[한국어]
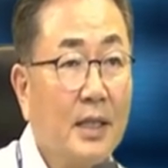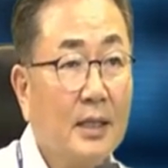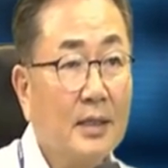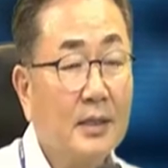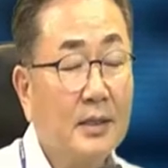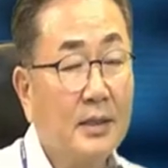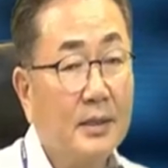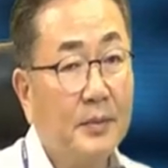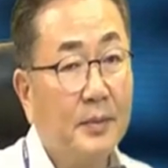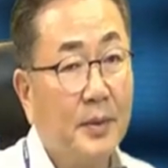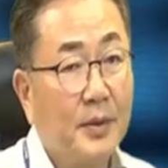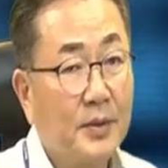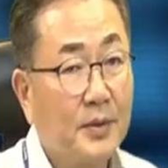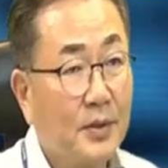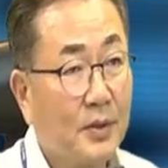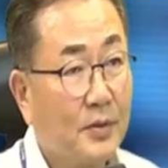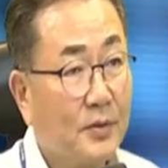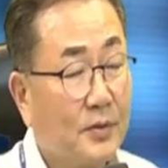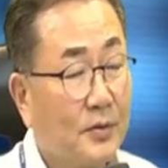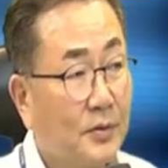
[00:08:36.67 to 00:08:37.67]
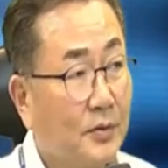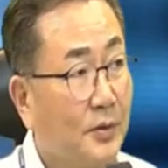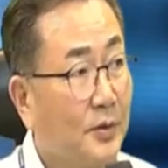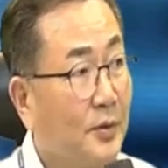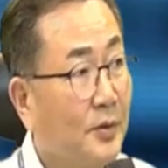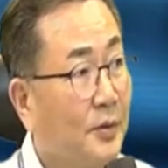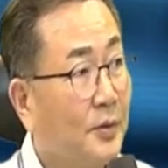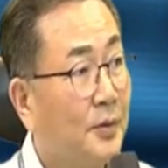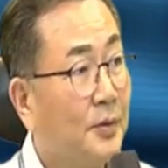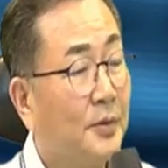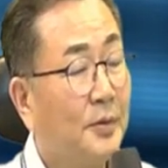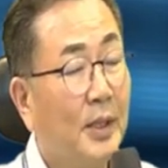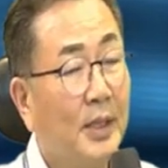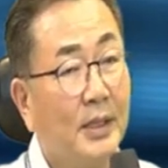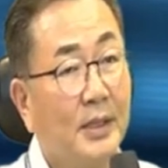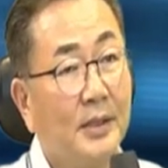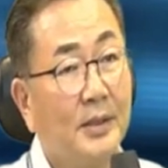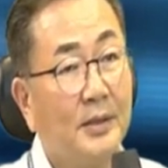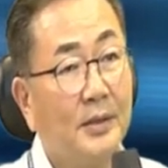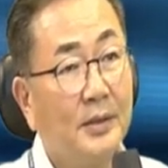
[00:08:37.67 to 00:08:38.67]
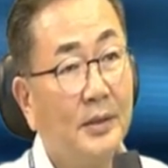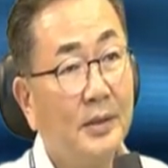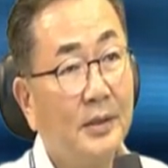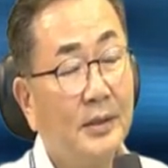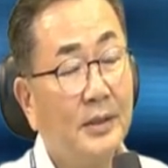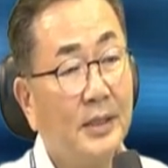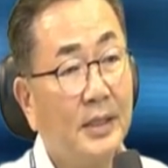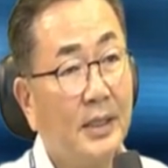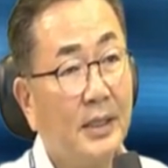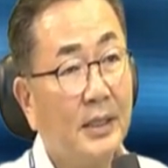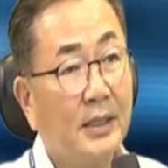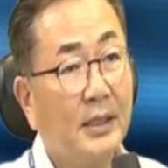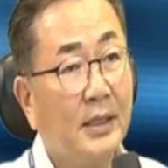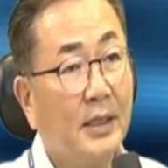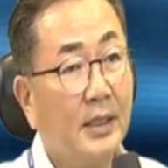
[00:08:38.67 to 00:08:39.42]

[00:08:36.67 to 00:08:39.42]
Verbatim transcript: 그 버츄얼 스튜디오 환경을 이제